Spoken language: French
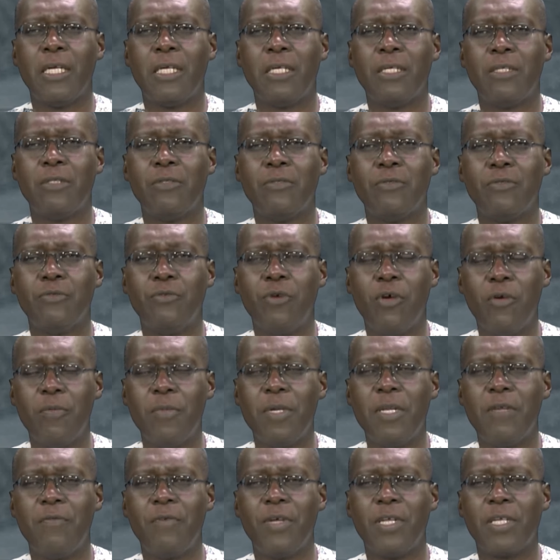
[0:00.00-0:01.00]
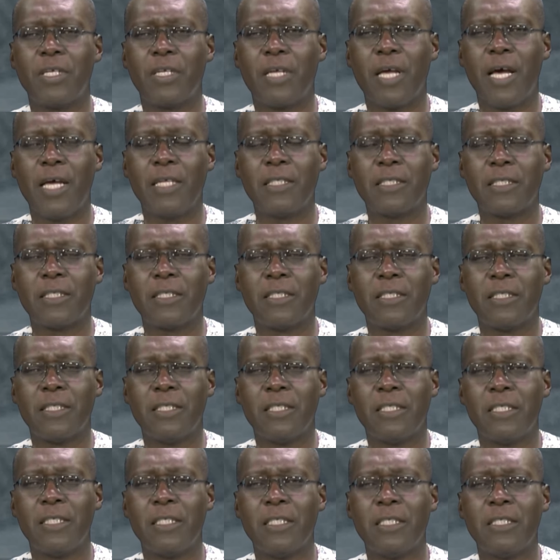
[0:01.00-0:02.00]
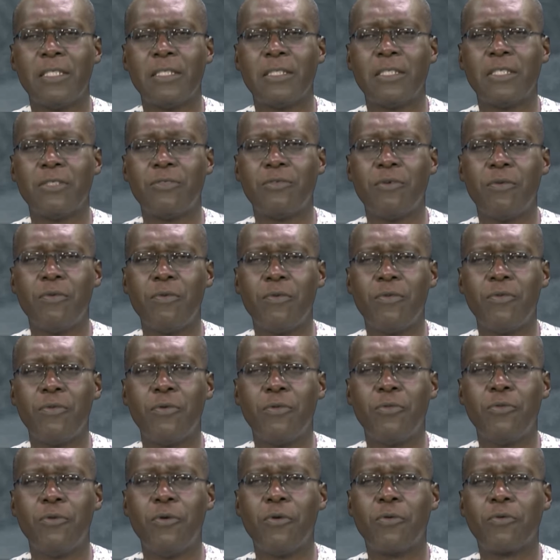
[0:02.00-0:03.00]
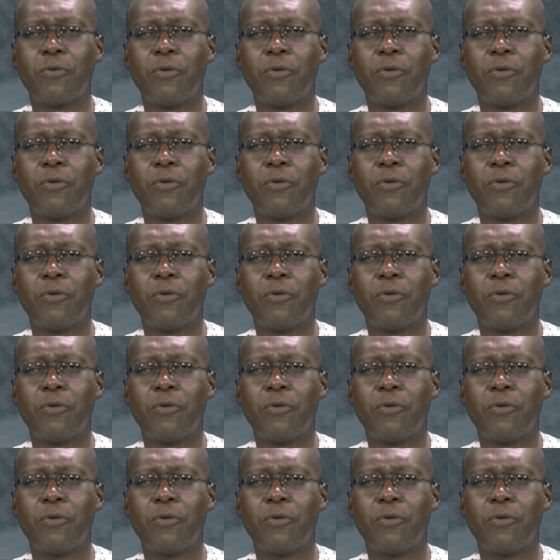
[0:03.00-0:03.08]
2024, c'est celui de 2